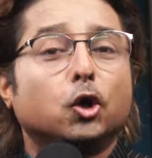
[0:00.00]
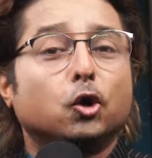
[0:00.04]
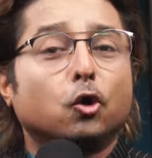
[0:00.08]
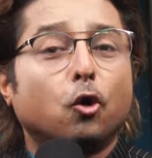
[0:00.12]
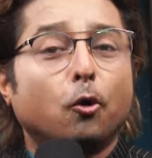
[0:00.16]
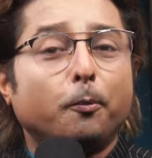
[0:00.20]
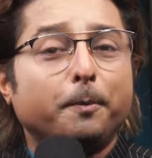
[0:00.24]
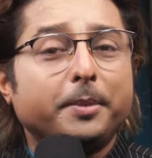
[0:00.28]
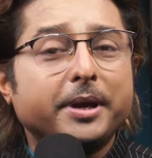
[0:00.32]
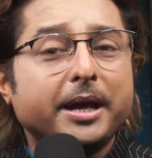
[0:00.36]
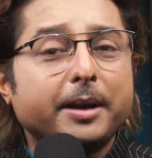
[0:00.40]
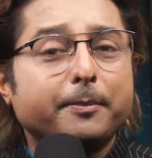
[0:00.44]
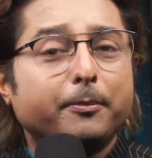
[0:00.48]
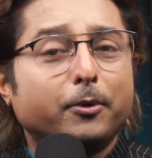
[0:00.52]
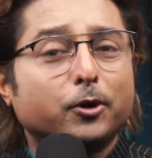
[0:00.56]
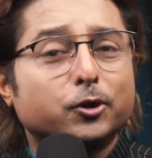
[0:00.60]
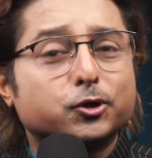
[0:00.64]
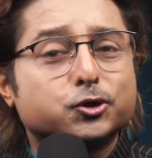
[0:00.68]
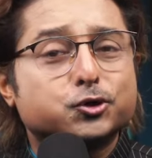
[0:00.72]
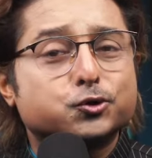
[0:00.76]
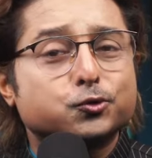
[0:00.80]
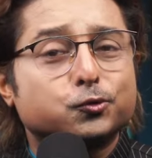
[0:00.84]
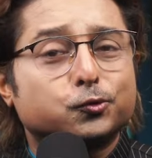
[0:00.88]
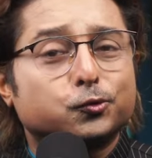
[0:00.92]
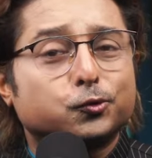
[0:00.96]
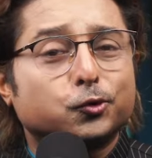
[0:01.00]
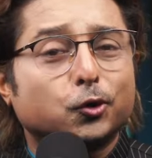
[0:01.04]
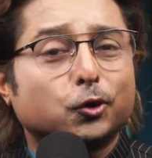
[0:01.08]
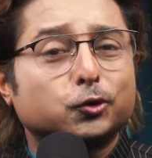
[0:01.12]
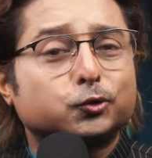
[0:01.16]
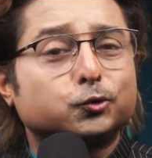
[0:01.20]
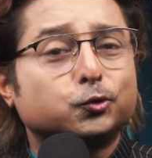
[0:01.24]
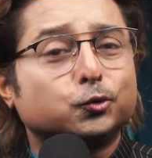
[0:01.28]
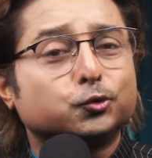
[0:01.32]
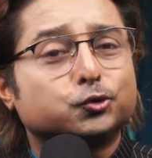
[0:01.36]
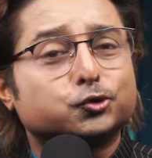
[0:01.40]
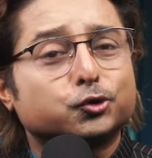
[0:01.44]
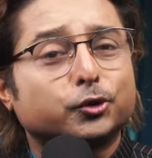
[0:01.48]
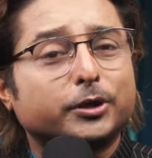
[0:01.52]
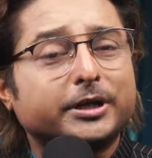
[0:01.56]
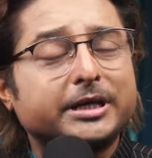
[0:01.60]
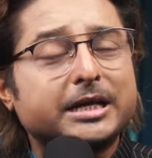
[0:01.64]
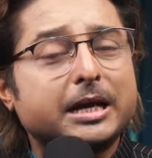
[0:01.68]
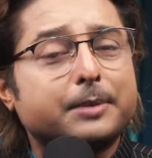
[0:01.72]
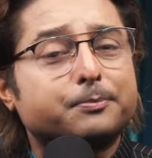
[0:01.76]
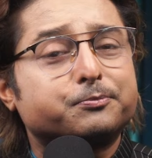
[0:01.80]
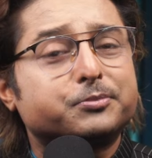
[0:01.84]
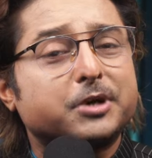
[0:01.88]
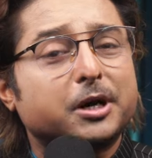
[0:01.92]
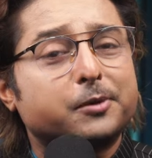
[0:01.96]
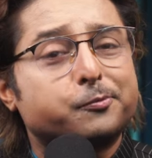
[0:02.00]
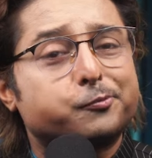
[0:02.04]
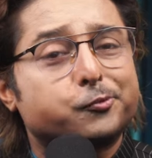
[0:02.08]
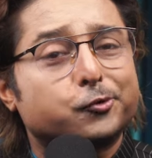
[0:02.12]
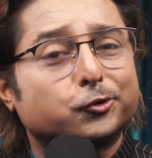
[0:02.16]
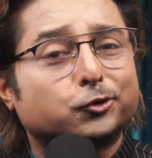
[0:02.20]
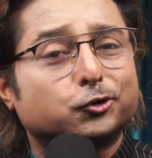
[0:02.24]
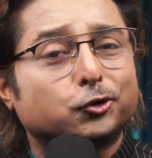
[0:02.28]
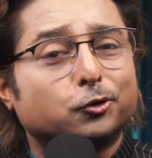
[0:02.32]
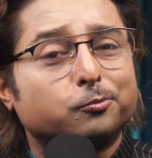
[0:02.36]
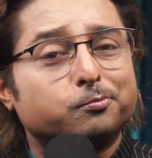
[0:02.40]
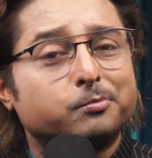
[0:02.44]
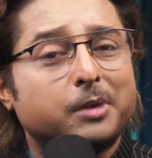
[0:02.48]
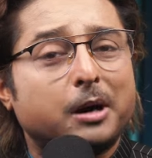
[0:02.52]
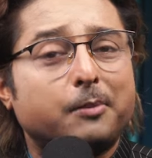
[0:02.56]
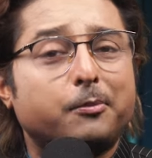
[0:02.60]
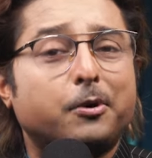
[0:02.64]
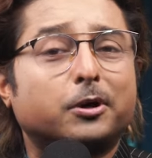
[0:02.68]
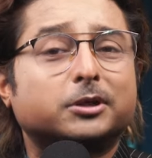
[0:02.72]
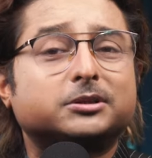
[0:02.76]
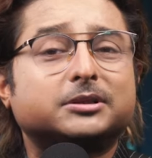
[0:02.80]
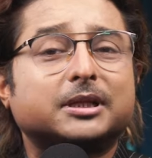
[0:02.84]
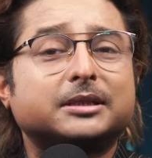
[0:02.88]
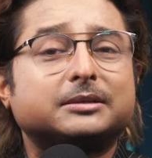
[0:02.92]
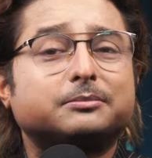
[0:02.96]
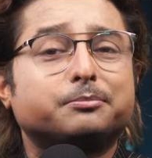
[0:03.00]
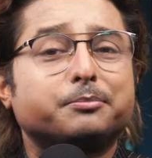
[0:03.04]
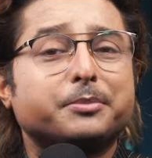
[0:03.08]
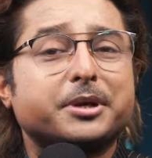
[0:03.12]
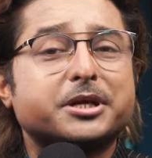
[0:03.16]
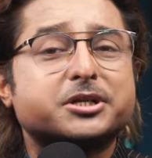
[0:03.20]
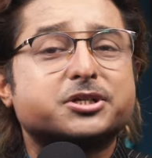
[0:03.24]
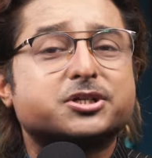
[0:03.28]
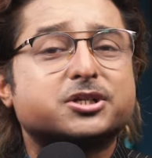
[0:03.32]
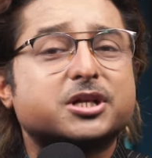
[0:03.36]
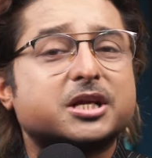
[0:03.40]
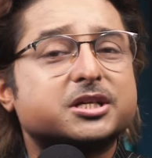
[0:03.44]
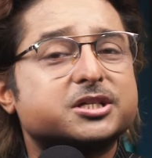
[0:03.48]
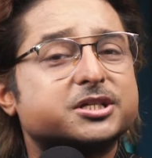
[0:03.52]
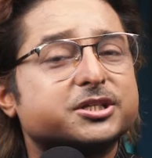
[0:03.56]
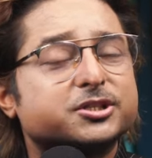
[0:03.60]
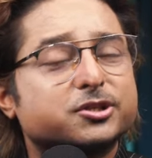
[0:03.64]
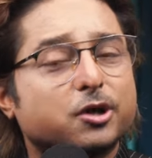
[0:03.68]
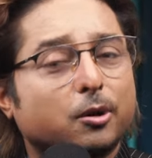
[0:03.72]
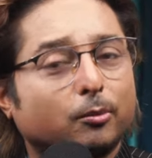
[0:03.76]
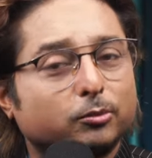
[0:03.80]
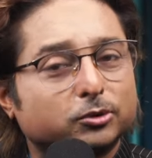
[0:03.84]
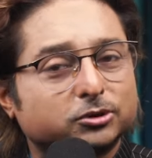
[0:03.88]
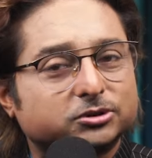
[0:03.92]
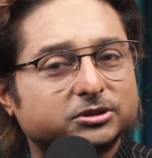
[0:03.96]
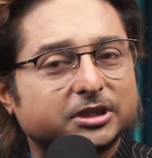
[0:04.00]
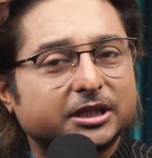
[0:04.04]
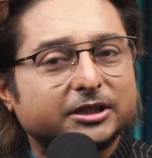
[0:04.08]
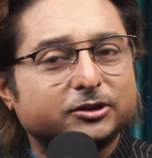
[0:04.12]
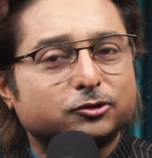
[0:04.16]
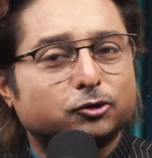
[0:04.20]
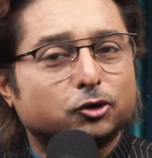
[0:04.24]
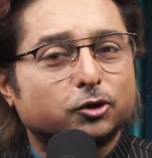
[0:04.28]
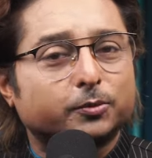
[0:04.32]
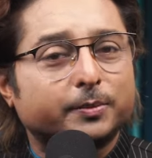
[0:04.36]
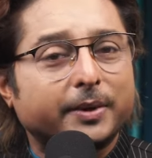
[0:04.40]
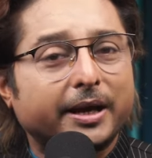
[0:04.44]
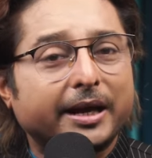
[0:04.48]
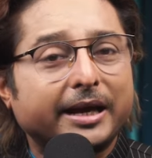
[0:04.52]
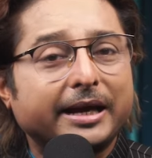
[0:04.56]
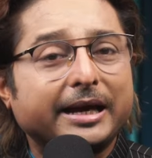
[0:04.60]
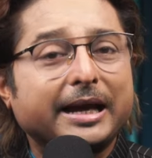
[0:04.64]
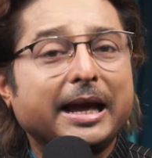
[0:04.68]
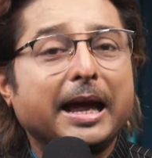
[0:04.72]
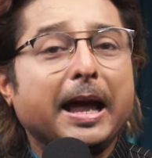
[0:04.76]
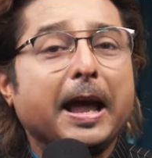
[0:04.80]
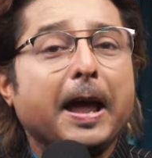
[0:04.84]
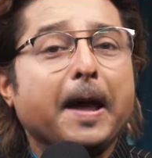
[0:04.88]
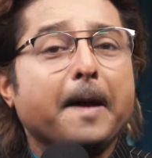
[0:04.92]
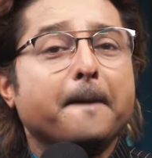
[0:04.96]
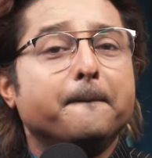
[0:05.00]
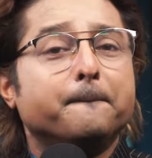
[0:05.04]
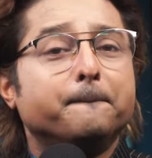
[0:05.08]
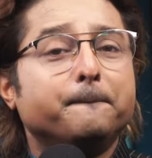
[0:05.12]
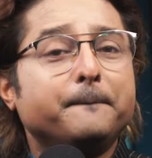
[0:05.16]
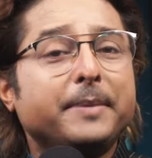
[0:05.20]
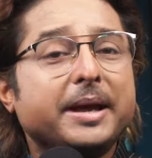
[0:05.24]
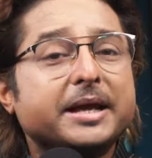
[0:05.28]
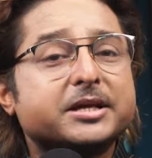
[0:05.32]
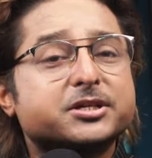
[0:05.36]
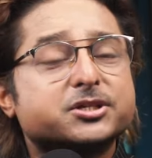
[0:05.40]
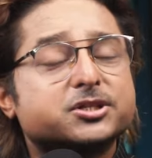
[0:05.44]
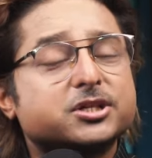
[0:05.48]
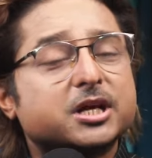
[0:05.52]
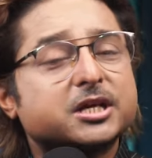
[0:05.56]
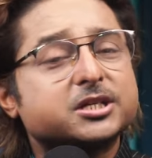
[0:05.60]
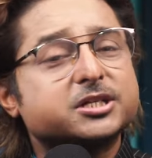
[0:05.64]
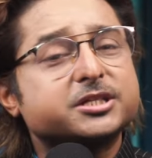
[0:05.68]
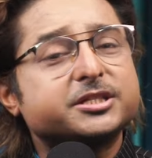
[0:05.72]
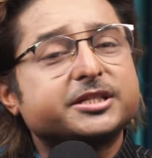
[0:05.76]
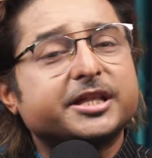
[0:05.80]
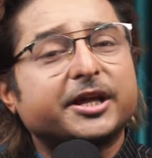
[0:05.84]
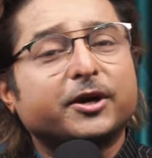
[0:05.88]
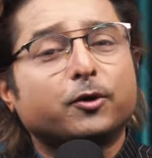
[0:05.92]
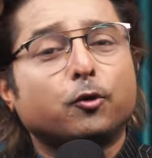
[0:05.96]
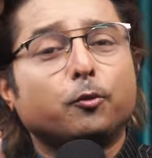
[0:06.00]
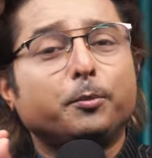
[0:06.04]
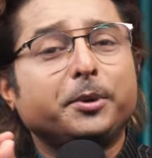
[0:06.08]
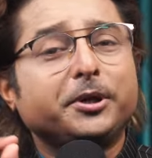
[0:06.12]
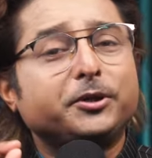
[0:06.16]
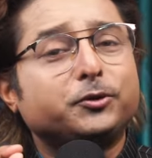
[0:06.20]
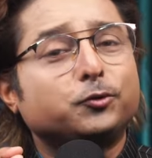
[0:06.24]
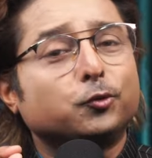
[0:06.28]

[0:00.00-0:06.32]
রবি এবং শুক্র দুজনেই আপনার প্রথম বা অর্থাৎ মেষ রাশিতে অবস্থান করবে মেষ রাশিতে রবি